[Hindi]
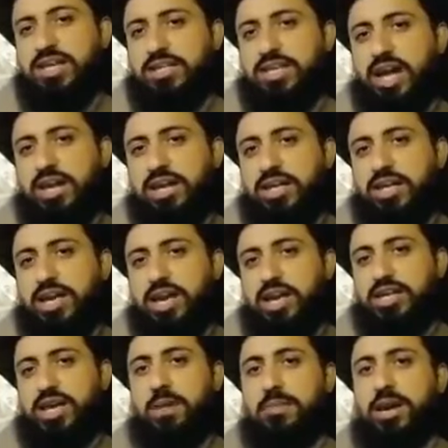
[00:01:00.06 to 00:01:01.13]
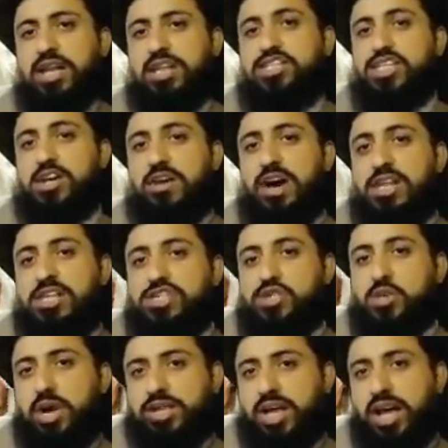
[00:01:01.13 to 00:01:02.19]
लाने के लिए तैयार नहीं कि हमारे
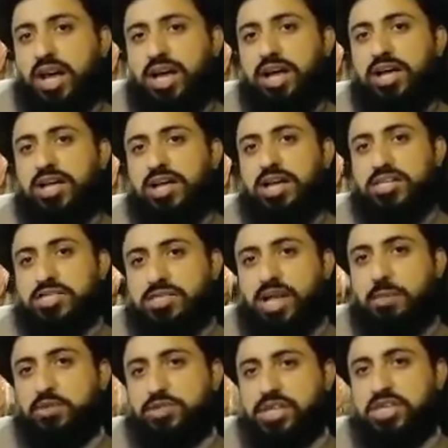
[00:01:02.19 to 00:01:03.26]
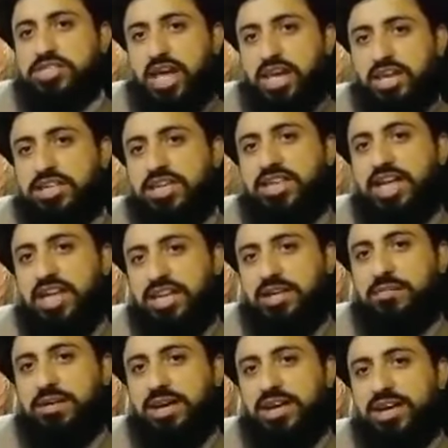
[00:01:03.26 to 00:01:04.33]
चवालीस शहदा हैं इस नामोस रसालत की
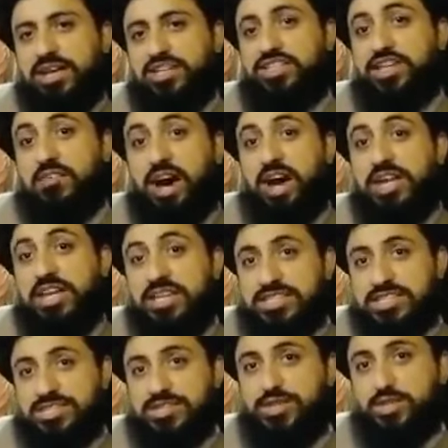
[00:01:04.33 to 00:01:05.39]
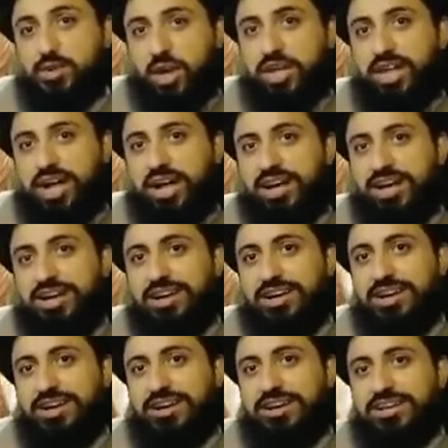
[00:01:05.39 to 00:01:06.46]
तहरीक में चवालीस शहदा
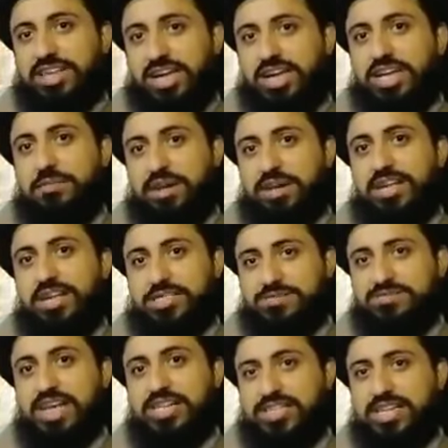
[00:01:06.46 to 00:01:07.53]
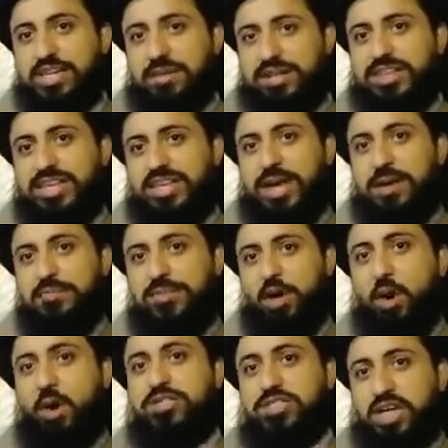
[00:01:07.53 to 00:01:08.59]
तकरीबन निसफ सेंचुरी बनती है
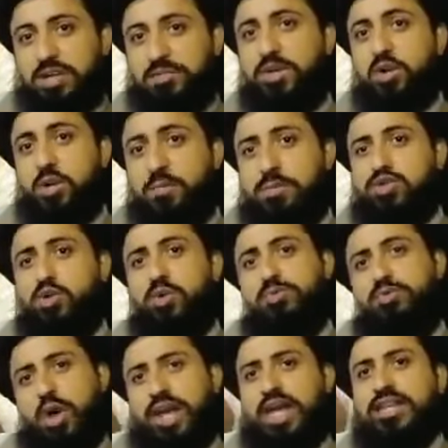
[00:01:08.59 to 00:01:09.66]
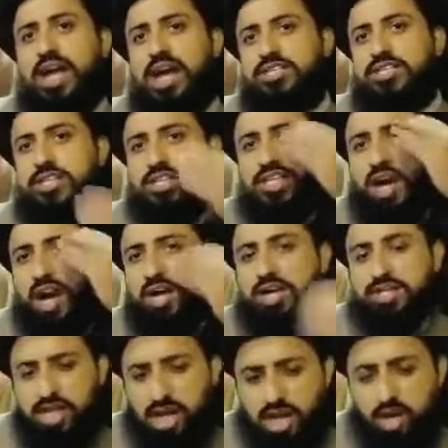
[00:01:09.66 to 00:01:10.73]
और ज़ख्मी और मजरूब तो अलहदा हैं जिनकी
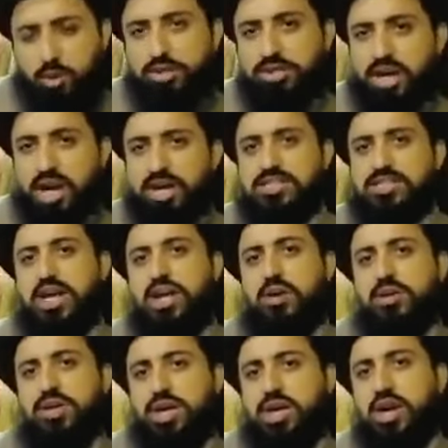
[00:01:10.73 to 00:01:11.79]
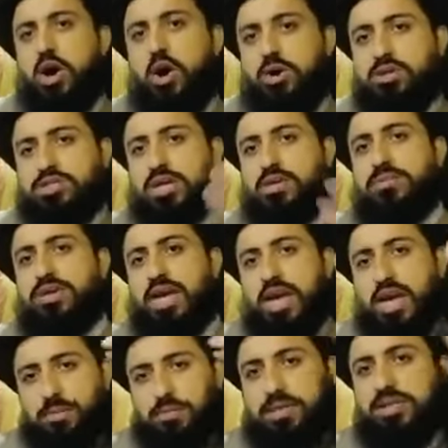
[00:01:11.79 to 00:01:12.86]
आंखें ज़ाया हुई टांगें ज़ाया हुई और ज़ख्मी
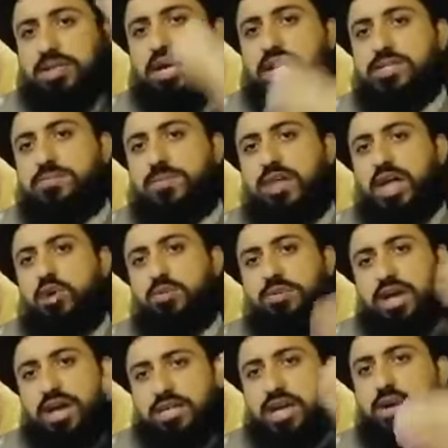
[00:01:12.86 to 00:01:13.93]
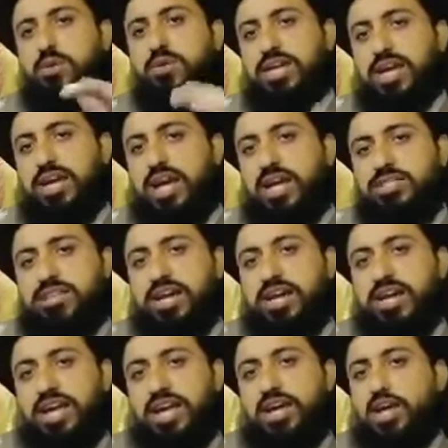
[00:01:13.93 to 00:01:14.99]
हैं अभी तक अस्पतालों में हैं या उनके इलाज
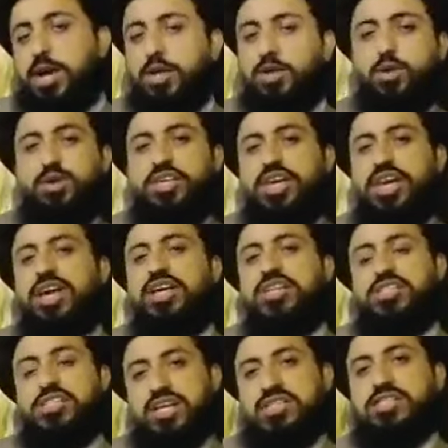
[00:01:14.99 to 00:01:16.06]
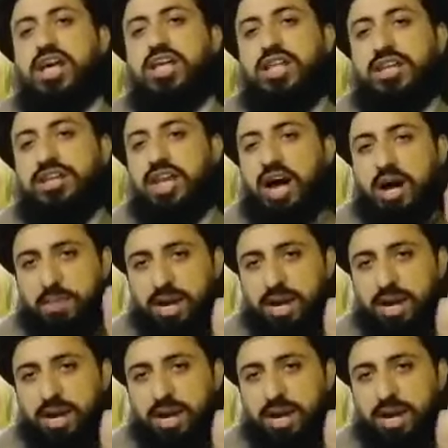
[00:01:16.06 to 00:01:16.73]
चल रहे हैं तो ये किसी के साथ